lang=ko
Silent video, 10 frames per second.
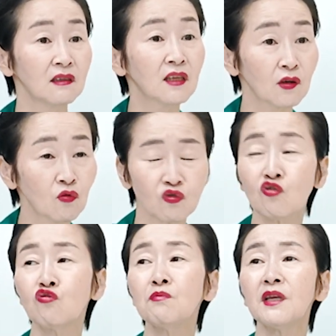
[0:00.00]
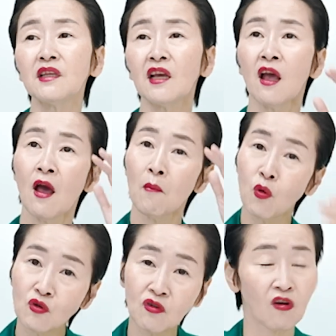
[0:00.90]
느끼고 우리 국민이
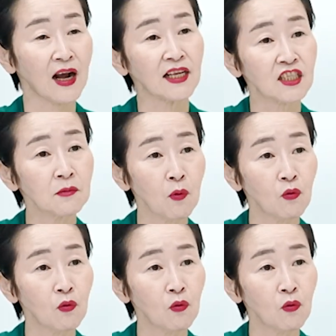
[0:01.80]
보는 걸 같이